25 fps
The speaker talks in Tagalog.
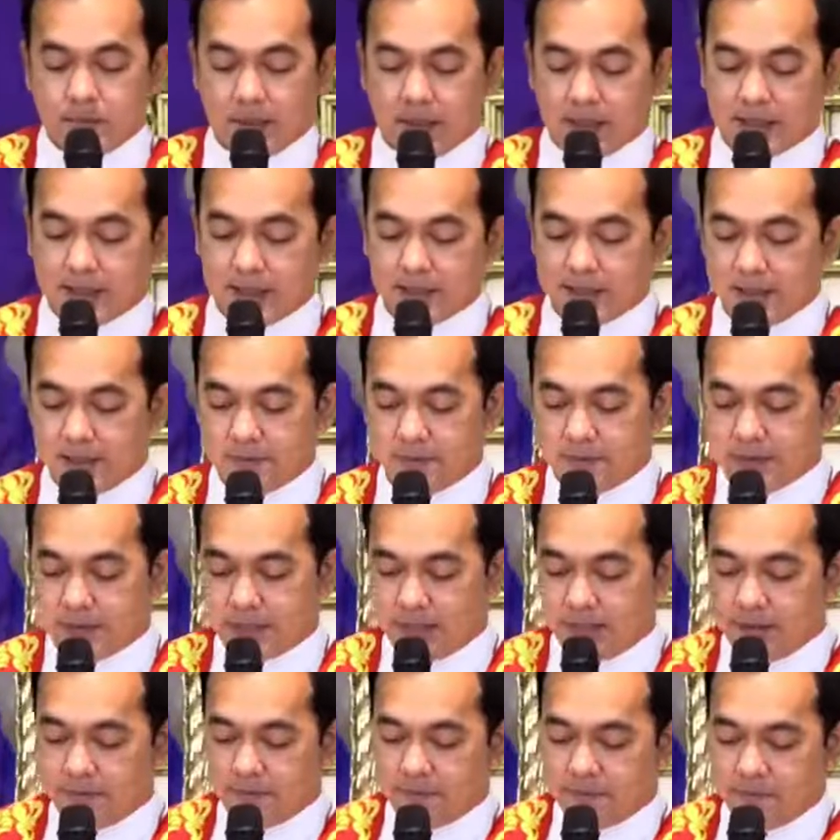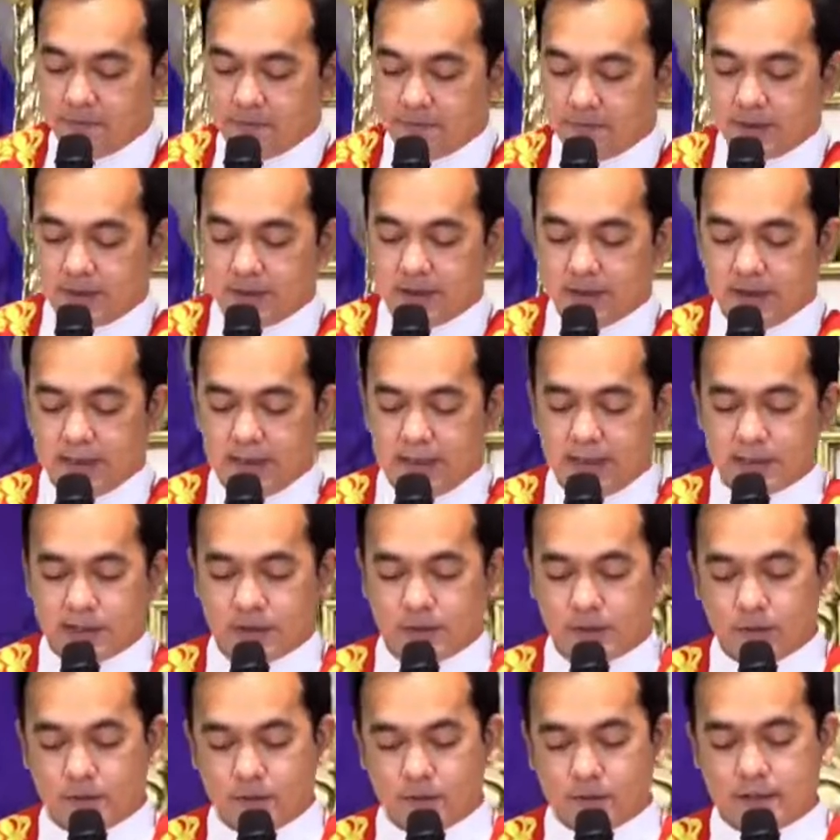Pagkasipsip ni
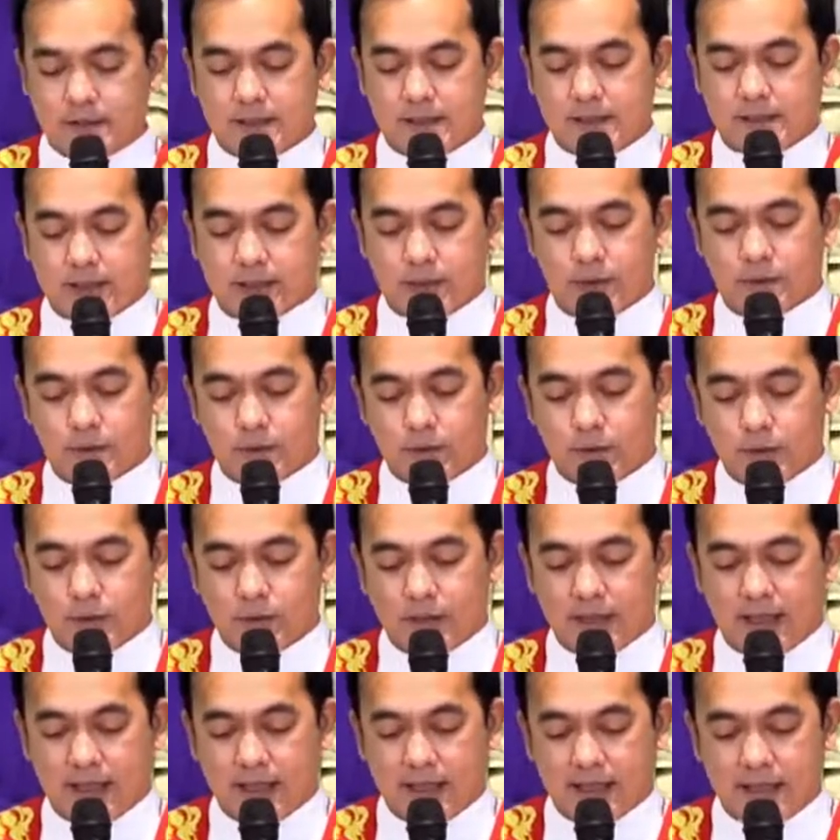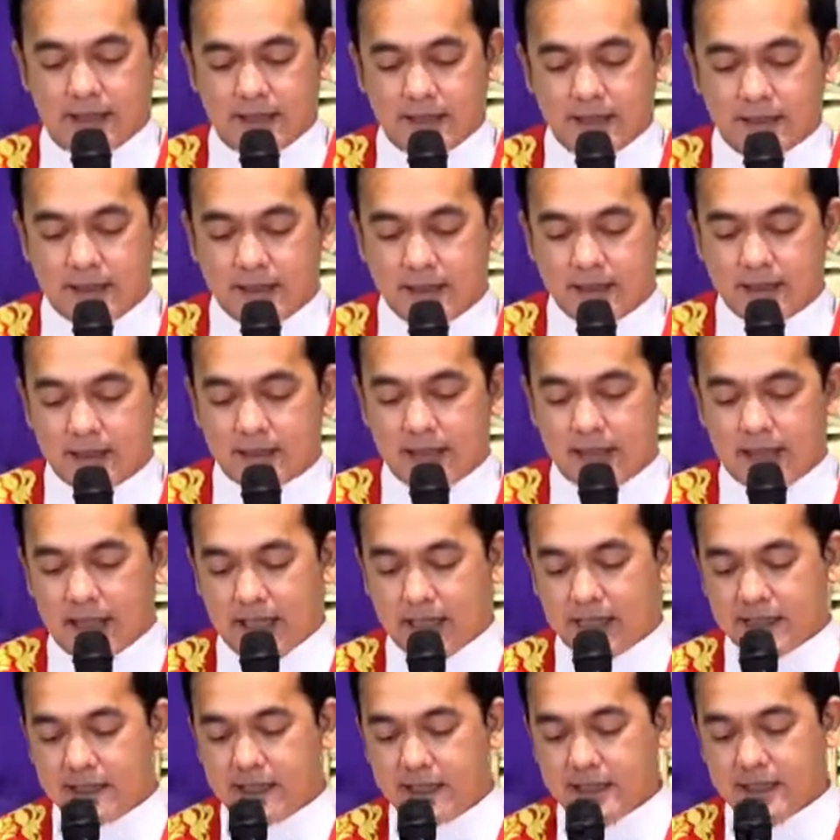Jesus ng suka
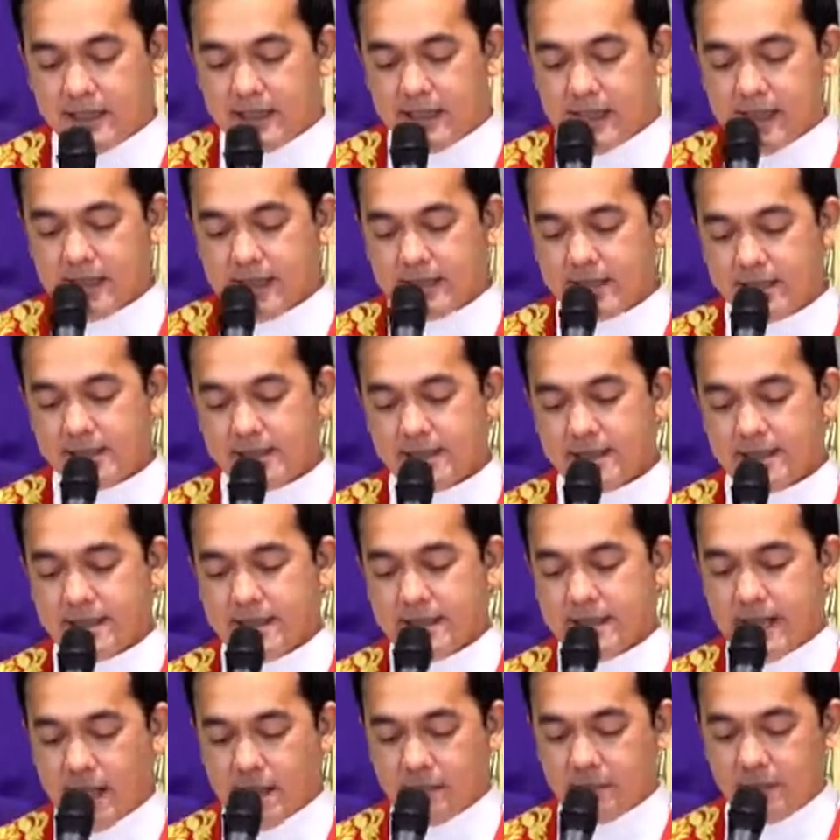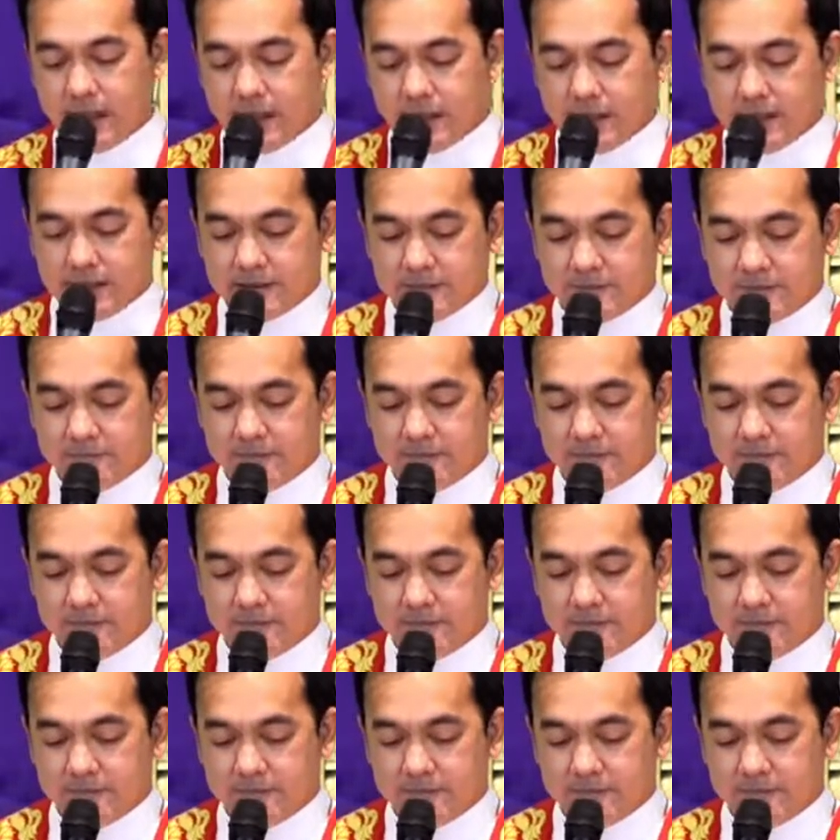ay kanyang sinabi,